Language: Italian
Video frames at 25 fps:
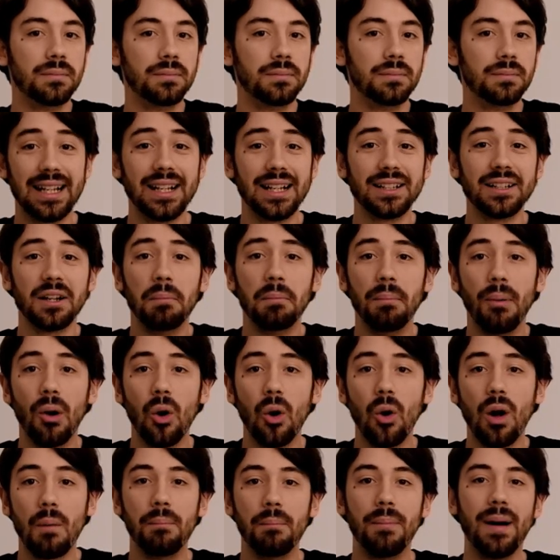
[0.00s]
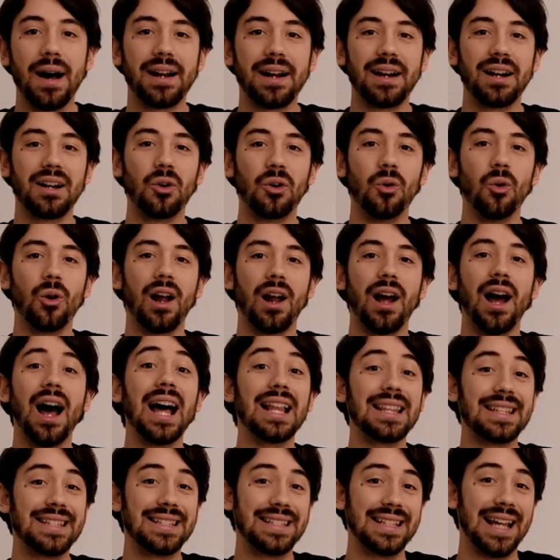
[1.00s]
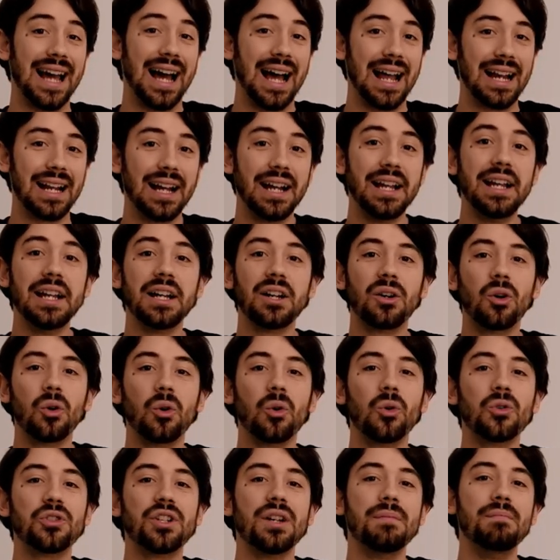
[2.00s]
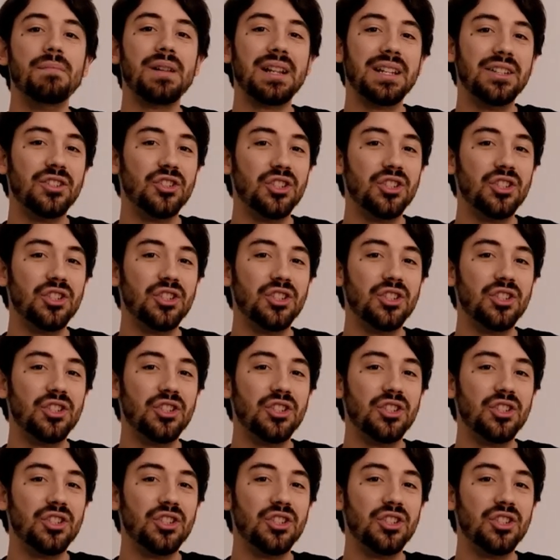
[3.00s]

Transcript: La stella del polo appare ancora anziana e conosce